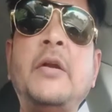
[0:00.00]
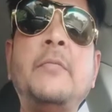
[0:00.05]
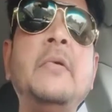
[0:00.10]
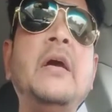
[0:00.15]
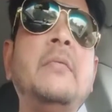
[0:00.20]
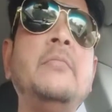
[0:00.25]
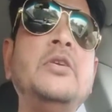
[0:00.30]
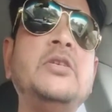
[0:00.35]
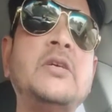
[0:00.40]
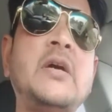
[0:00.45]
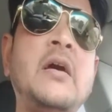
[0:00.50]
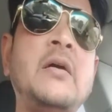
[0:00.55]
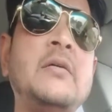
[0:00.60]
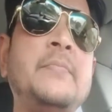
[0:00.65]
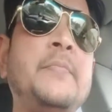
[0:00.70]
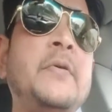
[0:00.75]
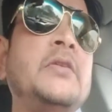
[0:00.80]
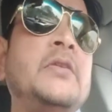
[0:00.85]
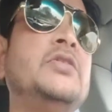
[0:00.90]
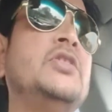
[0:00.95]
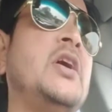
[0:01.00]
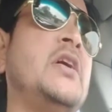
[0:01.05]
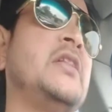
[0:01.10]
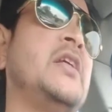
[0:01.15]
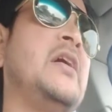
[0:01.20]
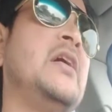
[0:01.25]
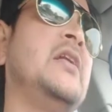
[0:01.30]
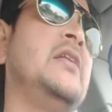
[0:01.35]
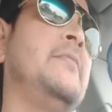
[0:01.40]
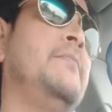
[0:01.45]
मैं अभी जहां पर
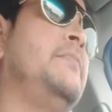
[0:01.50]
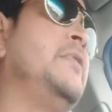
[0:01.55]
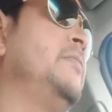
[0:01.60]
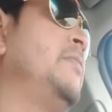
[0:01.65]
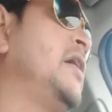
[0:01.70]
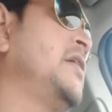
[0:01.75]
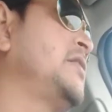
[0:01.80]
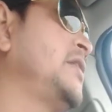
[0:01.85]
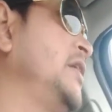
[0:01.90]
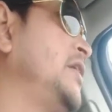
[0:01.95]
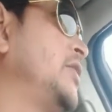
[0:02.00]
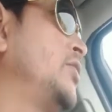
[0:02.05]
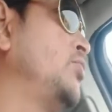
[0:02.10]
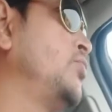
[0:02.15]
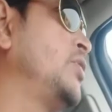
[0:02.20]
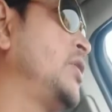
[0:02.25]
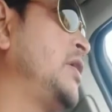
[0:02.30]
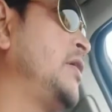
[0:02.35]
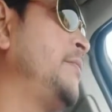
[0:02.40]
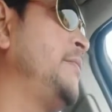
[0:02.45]
ज्यादा लंबी बात नहीं करूंगा